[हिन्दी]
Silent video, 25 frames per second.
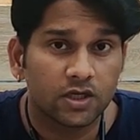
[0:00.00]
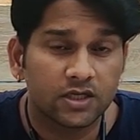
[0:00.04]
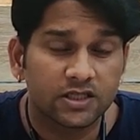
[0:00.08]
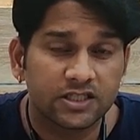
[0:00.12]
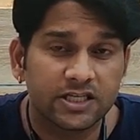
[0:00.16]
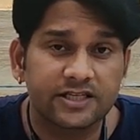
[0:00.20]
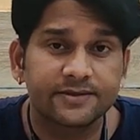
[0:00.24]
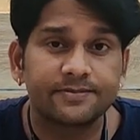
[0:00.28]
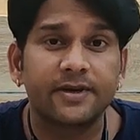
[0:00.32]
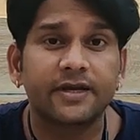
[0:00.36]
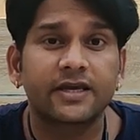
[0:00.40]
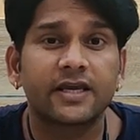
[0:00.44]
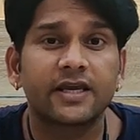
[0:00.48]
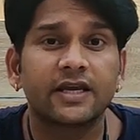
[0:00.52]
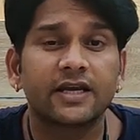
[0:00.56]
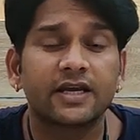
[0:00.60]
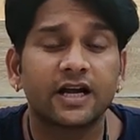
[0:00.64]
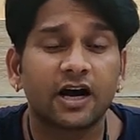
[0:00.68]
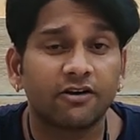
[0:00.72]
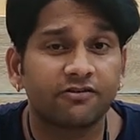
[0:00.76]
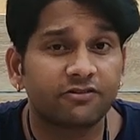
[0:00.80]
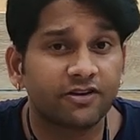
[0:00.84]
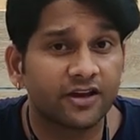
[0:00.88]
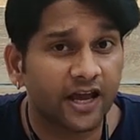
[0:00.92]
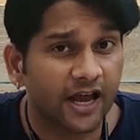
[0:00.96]
जिसमें कि
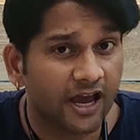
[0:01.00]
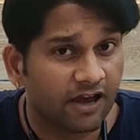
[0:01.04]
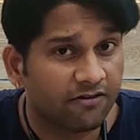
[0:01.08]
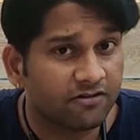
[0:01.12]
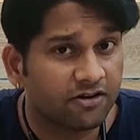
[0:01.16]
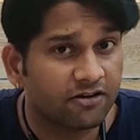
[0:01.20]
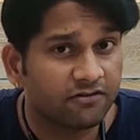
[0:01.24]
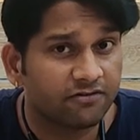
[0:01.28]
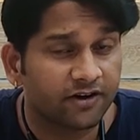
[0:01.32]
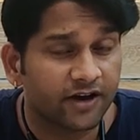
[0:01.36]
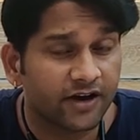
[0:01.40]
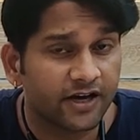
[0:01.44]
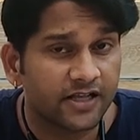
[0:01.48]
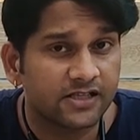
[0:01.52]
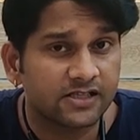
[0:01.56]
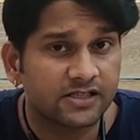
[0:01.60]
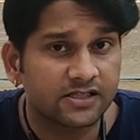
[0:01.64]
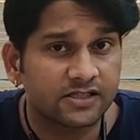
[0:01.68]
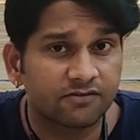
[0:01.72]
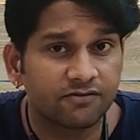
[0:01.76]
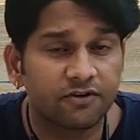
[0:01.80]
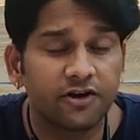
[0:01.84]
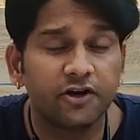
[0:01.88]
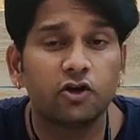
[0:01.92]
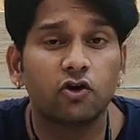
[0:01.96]
काफ़ी हैवी फाइल्स
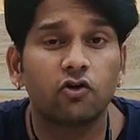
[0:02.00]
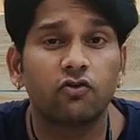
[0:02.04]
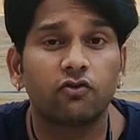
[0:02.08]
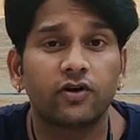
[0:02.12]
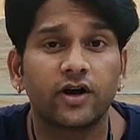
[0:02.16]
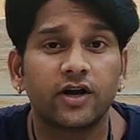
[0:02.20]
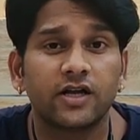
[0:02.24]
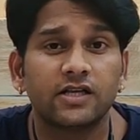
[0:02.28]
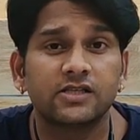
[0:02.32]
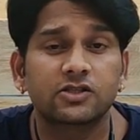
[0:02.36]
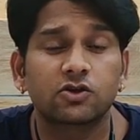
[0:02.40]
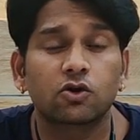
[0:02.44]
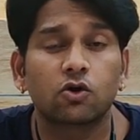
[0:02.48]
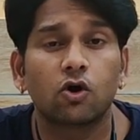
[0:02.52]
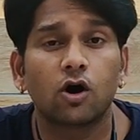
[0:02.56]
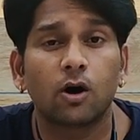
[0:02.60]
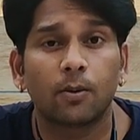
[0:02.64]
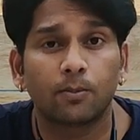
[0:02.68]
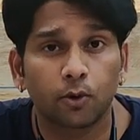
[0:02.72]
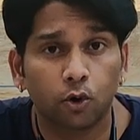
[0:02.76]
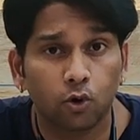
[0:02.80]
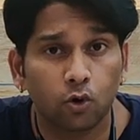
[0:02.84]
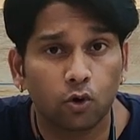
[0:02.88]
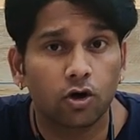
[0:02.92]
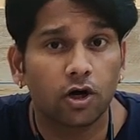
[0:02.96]
वीडियो फाइल्स को
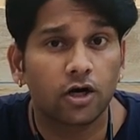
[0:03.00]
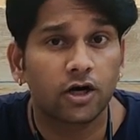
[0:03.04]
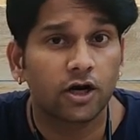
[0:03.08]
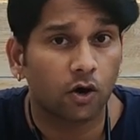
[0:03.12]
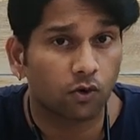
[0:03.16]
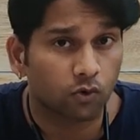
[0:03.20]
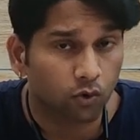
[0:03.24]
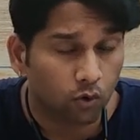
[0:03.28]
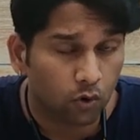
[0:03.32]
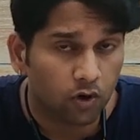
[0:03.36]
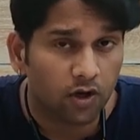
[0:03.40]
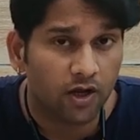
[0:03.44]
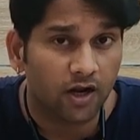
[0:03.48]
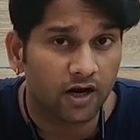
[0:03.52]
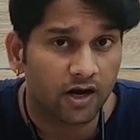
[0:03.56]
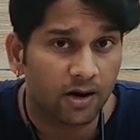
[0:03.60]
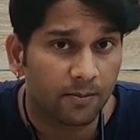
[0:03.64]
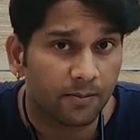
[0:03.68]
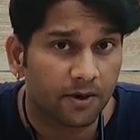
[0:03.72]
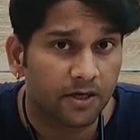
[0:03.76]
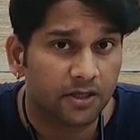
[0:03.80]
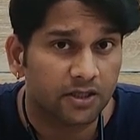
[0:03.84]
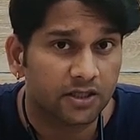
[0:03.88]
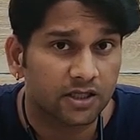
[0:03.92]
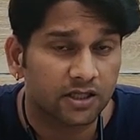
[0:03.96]
अपलोड और डाउनलोड करना
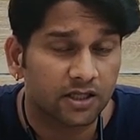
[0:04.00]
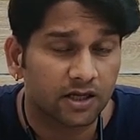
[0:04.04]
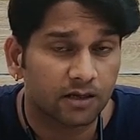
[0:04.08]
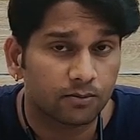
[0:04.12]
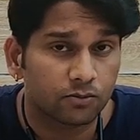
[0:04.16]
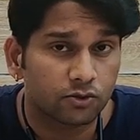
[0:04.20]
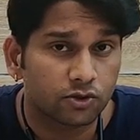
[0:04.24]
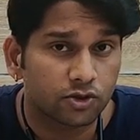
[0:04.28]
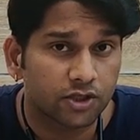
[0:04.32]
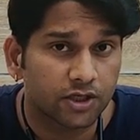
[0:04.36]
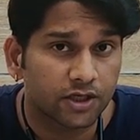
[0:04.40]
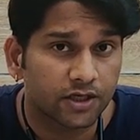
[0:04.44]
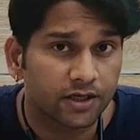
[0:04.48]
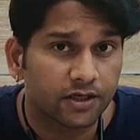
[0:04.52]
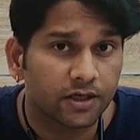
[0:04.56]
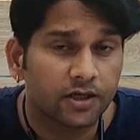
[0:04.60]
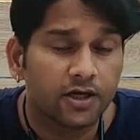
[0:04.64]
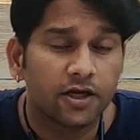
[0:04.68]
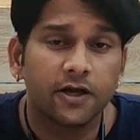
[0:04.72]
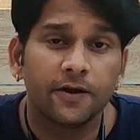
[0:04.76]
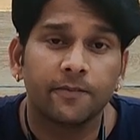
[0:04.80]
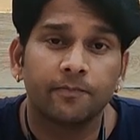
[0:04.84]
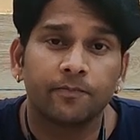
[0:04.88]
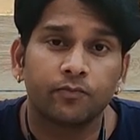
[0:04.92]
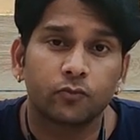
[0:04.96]
पड़ता था मुझे
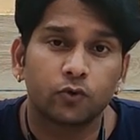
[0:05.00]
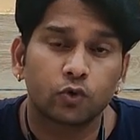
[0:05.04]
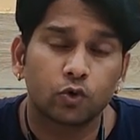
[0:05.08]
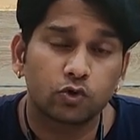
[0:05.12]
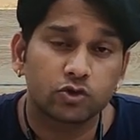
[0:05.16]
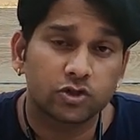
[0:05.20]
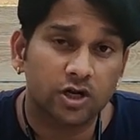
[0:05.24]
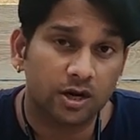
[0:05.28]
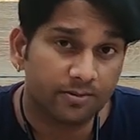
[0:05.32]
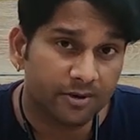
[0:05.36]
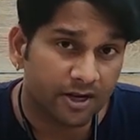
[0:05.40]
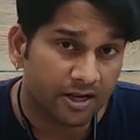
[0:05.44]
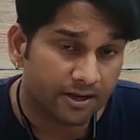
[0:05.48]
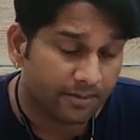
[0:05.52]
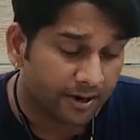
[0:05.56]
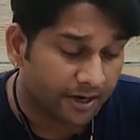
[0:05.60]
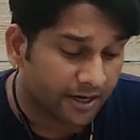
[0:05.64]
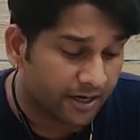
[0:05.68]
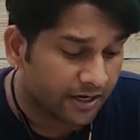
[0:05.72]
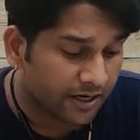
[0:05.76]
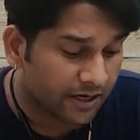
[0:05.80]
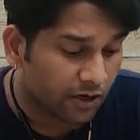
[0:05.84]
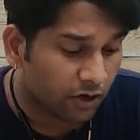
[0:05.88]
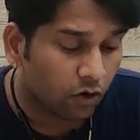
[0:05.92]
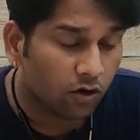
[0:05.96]
दूसरा मेरी
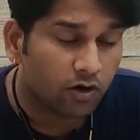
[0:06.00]
बेटी की